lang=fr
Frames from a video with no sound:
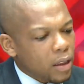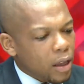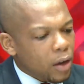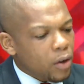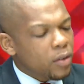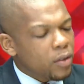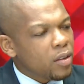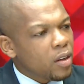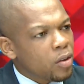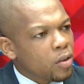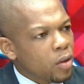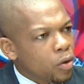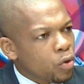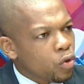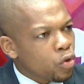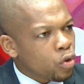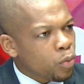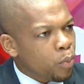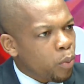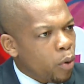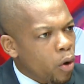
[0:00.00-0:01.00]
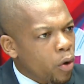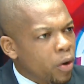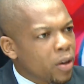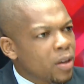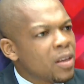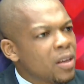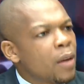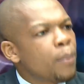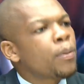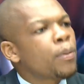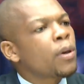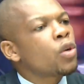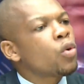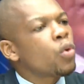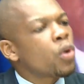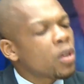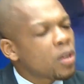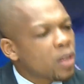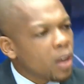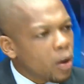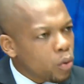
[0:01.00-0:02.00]
dans le secteur du sport qui est
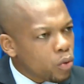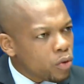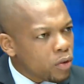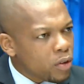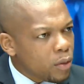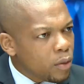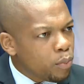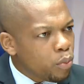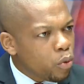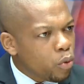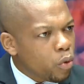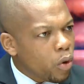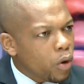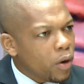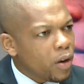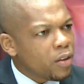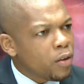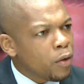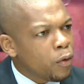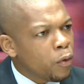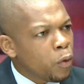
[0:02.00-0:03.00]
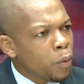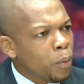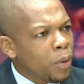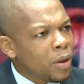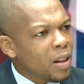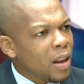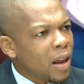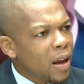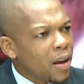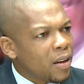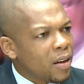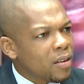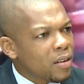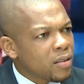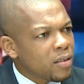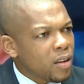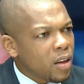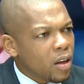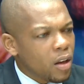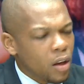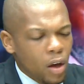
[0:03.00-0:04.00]
prioritaire aussi pour le développement de la
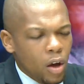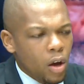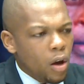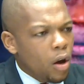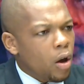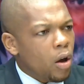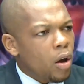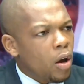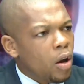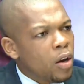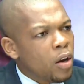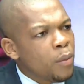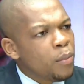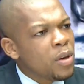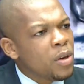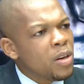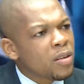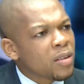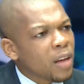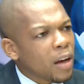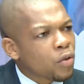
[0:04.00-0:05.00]
RDC, les ministres